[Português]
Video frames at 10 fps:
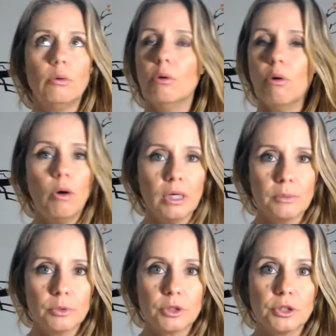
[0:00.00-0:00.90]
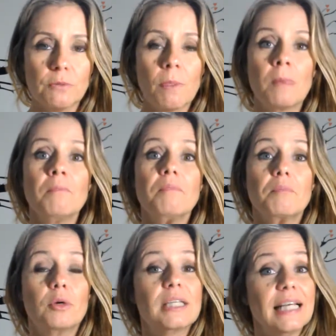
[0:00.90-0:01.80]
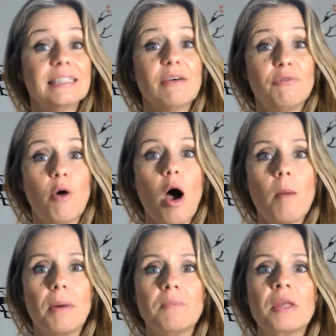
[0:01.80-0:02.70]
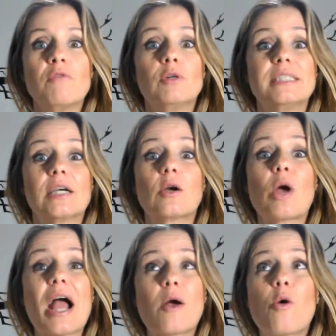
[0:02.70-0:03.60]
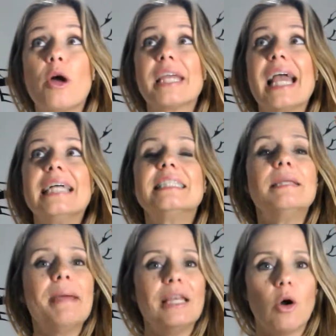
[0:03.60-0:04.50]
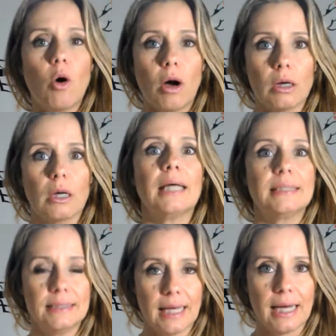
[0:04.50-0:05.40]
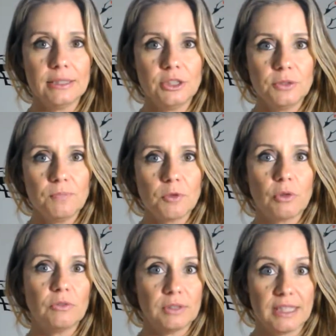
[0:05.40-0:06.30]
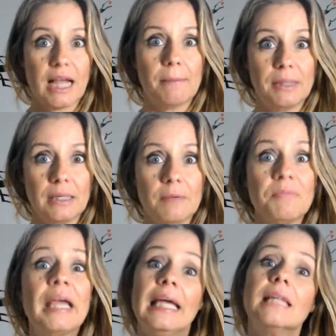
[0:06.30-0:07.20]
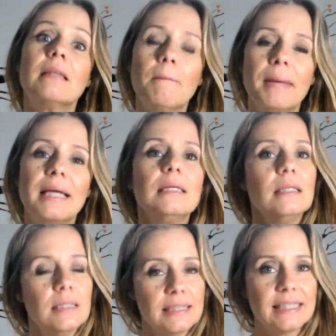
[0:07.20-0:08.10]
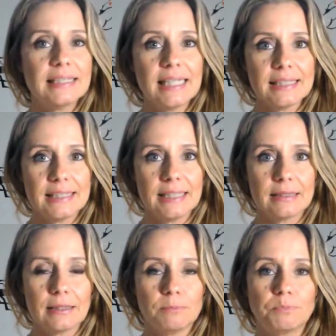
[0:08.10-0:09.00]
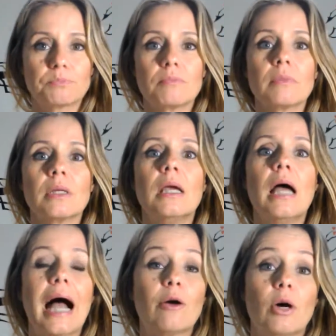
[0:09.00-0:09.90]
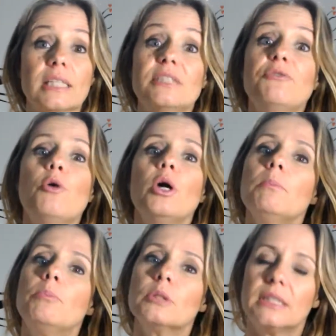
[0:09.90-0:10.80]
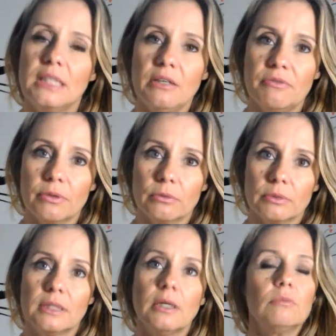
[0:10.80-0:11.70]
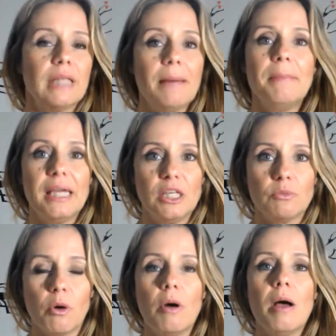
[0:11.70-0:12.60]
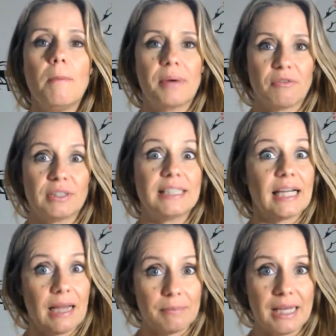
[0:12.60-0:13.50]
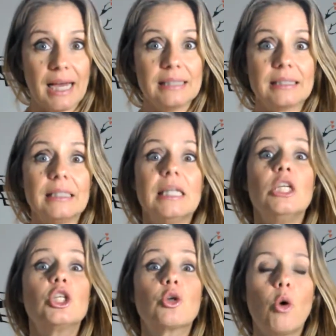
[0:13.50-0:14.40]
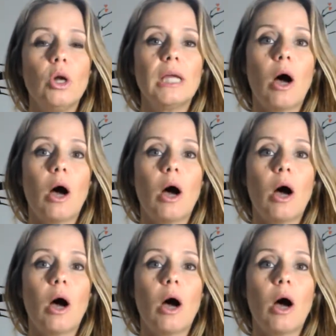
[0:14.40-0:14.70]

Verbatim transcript: ônibus, porque dessa forma você conhece melhor a cidade quando você caminha e também se exercita. Agora, se for impossível, se não der mesmo para fazer a caminhada, escolha,